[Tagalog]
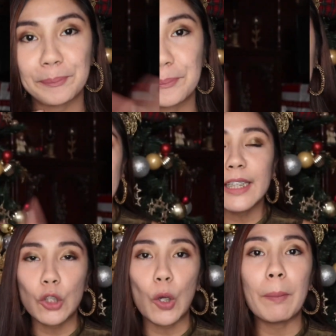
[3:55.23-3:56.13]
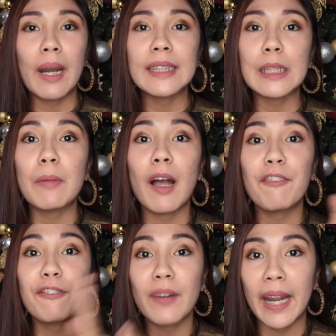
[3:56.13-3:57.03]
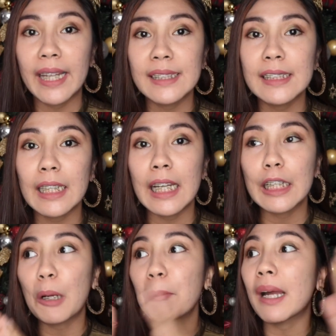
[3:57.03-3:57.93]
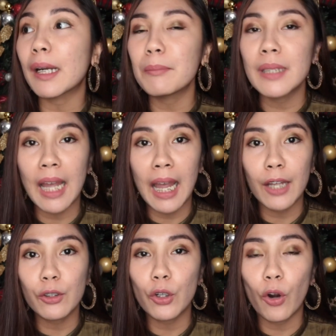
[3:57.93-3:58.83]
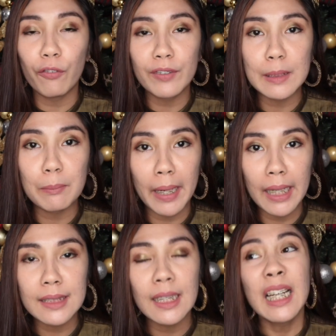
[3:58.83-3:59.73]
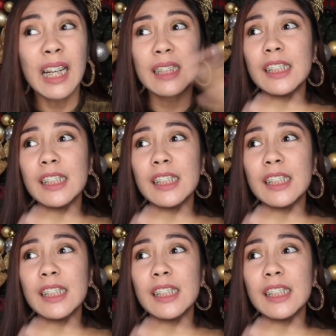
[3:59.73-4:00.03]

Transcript: And ito para sa mga friends na talagang maramihan or office mates. Kasi